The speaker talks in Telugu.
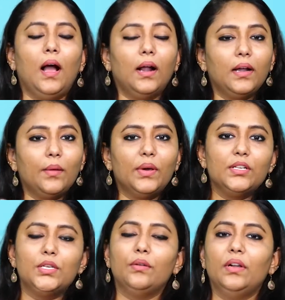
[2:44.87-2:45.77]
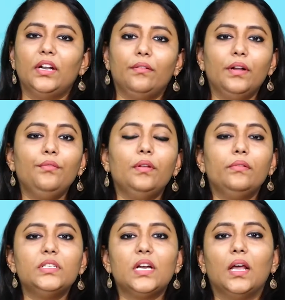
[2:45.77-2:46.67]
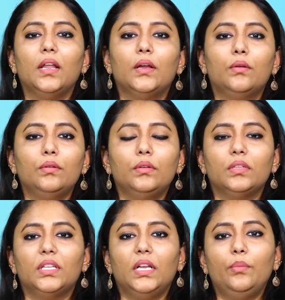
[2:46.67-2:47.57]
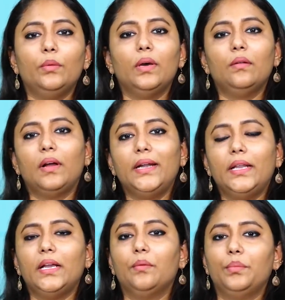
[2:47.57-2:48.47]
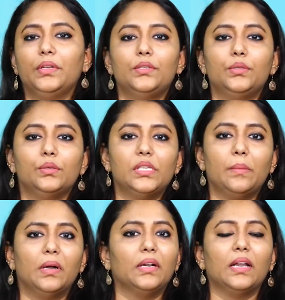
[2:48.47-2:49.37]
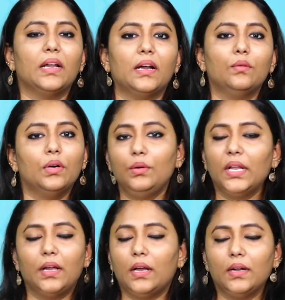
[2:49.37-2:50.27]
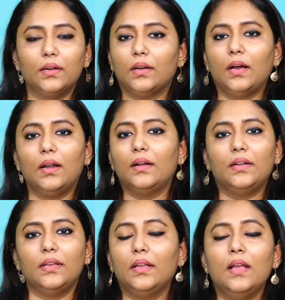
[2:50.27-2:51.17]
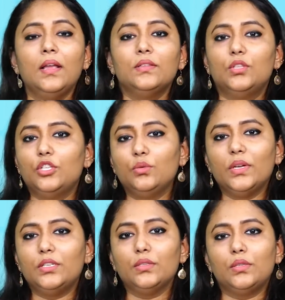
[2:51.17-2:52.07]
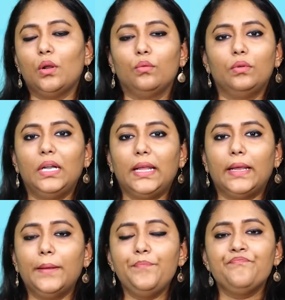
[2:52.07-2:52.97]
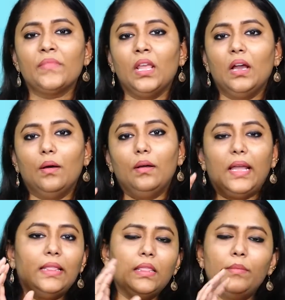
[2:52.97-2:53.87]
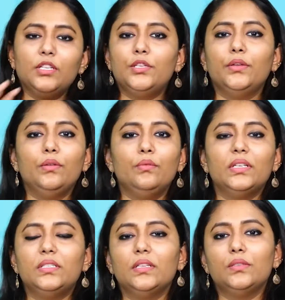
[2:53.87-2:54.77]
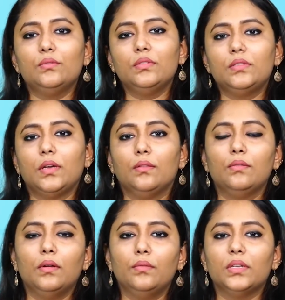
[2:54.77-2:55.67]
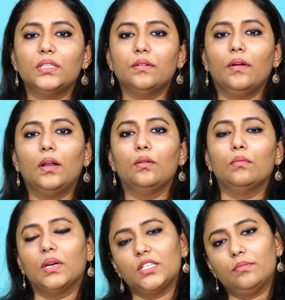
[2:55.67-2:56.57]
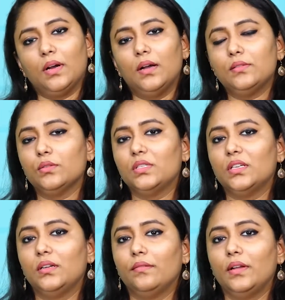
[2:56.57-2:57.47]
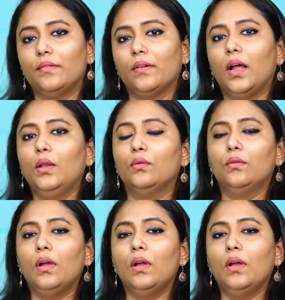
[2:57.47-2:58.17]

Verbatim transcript: అక్కడ మనిషికి ఉండేటువంటి విలువ చాలా ఎక్కువ ఉంటుంది ఇప్పుడు మనం ఐటీ కంపెనీస్ చూసామంటే ఉంటే అక్కడ అలాంటి సిచ్యువేషన్స్లో ఉంటే ఎంత మంచి యూనివర్సిటీస్ నుంచి చదువుకొని వచ్చిన వాళ్ళు మంచి మార్క్స్ వచ్చినటువంటి వాళ్ళు